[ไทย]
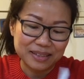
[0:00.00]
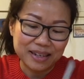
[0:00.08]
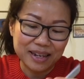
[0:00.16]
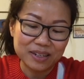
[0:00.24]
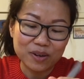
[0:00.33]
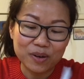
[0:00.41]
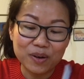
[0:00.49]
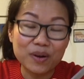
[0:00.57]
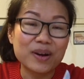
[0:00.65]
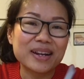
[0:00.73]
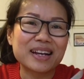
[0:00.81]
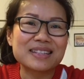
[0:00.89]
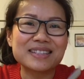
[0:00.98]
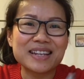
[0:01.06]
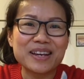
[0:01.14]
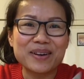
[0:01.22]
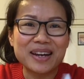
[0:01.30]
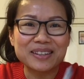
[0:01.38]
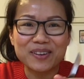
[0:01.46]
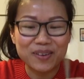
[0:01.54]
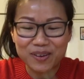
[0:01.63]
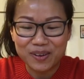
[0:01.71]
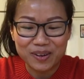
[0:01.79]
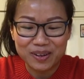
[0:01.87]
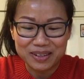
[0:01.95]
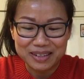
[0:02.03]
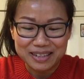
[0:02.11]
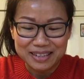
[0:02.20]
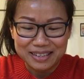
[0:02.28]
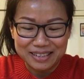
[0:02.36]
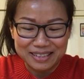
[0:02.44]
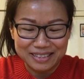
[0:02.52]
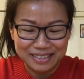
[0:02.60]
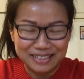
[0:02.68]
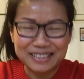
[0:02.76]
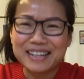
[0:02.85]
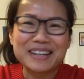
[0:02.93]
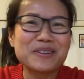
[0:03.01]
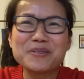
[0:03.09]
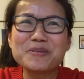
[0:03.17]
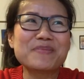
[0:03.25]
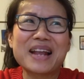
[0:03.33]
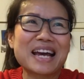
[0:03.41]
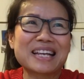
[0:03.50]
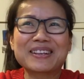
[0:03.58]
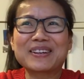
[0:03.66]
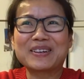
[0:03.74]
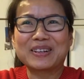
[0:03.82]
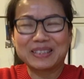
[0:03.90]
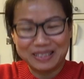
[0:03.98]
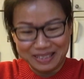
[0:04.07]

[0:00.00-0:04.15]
แอลกอฮอล์นะคะเจลแอลกอฮอล์รูปไลตลอด